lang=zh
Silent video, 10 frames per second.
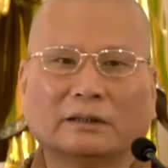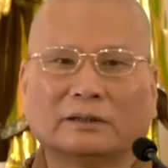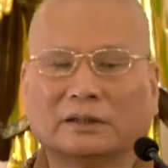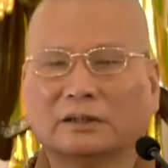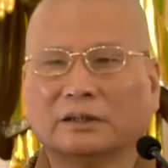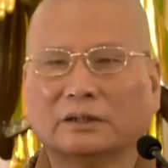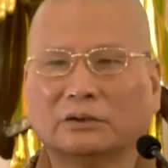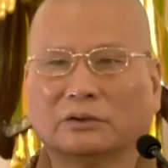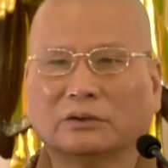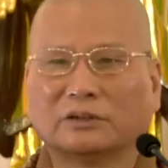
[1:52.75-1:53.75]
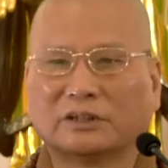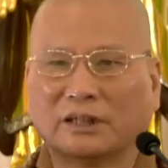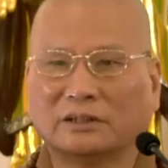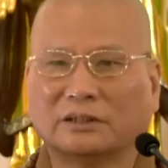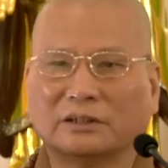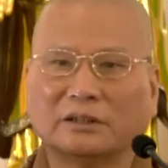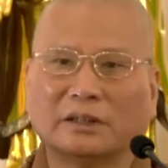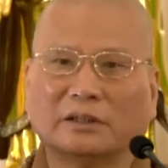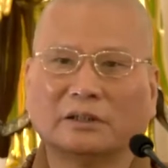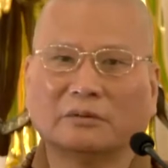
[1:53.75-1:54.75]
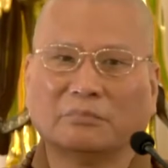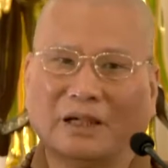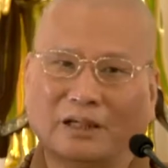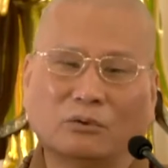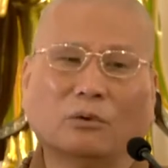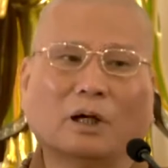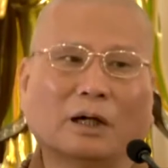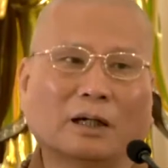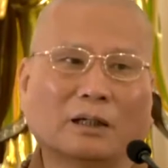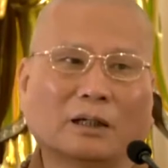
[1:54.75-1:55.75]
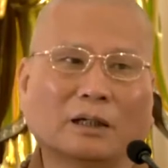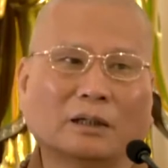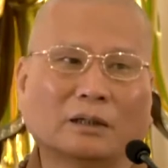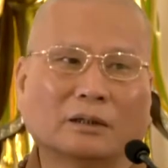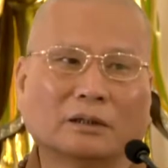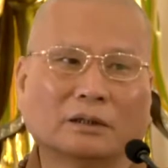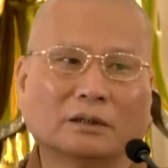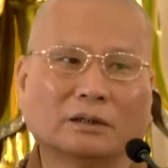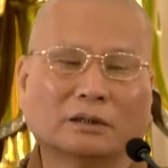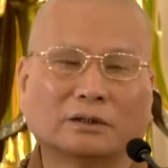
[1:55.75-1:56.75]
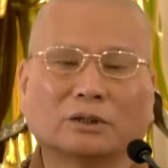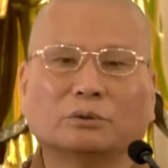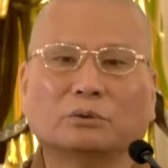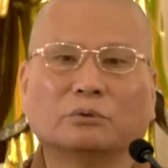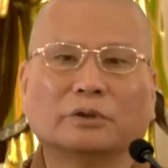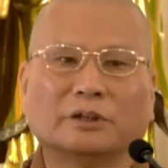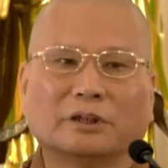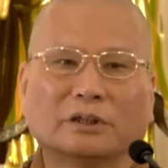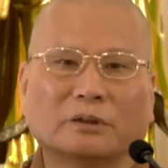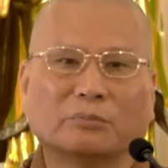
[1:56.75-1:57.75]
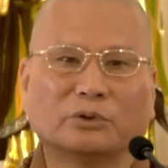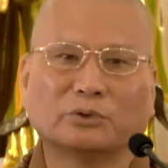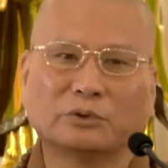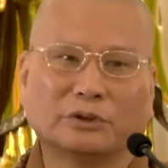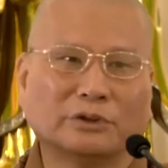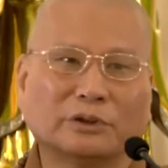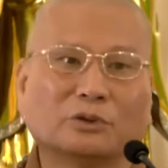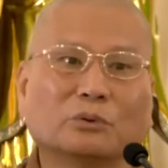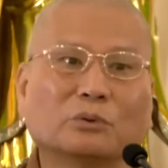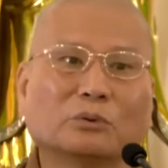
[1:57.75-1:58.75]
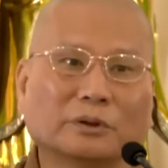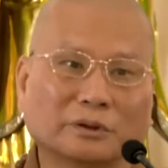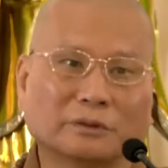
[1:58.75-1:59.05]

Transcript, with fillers: 也曾经有三十年的排华啊，政府规定啊，不准学中文。